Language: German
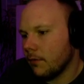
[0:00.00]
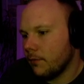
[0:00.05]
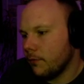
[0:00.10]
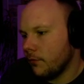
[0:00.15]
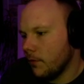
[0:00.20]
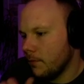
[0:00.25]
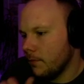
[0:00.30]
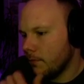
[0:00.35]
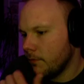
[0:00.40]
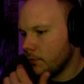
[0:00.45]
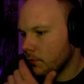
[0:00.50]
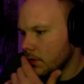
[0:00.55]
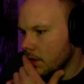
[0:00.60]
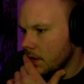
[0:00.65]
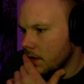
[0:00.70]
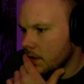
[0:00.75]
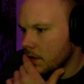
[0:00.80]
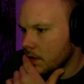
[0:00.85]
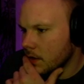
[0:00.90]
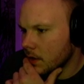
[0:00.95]

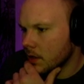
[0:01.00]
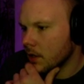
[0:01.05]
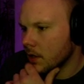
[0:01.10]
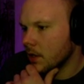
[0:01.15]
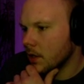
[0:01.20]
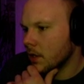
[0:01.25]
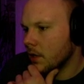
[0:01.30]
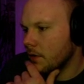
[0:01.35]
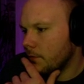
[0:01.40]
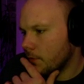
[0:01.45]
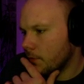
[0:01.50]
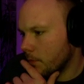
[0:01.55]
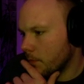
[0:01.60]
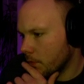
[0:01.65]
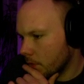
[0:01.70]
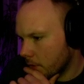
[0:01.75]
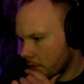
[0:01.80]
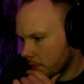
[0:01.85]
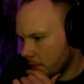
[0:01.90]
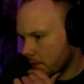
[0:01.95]

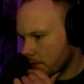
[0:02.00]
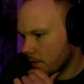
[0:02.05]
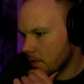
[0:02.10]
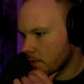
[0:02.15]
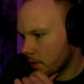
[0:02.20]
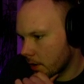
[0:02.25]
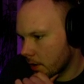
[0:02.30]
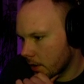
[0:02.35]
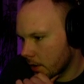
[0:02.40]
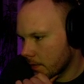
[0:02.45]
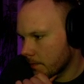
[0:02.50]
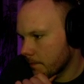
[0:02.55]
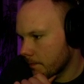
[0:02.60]
595, okay.